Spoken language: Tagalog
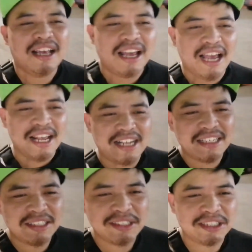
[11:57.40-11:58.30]
Ellen
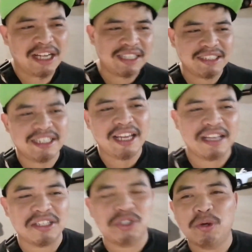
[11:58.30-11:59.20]
Dushastik.
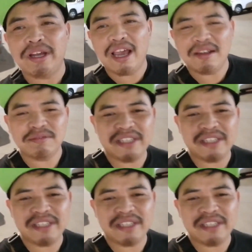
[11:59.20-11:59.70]
Joy M